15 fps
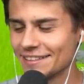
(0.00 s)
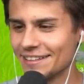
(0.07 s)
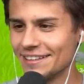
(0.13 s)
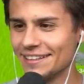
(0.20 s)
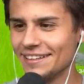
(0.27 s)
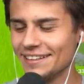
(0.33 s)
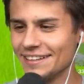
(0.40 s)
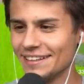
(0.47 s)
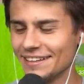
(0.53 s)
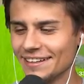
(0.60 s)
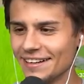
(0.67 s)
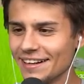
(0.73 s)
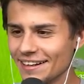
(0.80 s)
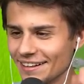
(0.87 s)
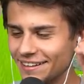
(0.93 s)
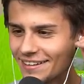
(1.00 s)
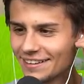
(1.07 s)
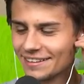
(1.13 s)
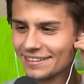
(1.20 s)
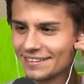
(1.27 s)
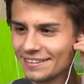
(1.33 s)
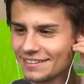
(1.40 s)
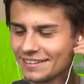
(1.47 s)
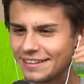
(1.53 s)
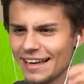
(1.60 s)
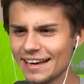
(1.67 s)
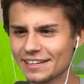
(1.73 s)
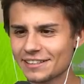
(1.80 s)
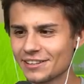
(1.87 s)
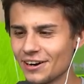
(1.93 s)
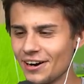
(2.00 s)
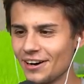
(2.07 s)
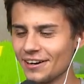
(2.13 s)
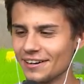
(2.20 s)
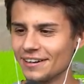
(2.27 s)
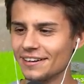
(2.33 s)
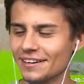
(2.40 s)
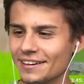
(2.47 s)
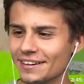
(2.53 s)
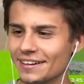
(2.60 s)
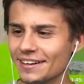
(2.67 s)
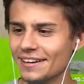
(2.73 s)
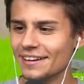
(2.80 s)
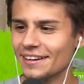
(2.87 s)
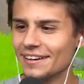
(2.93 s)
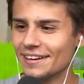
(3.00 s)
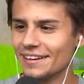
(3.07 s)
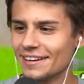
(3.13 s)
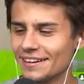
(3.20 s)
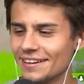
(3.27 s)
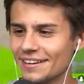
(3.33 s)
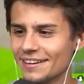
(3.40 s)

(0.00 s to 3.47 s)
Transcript: Tak, Lucky No tani, jakiś Jak taki to? okrojony z bryły w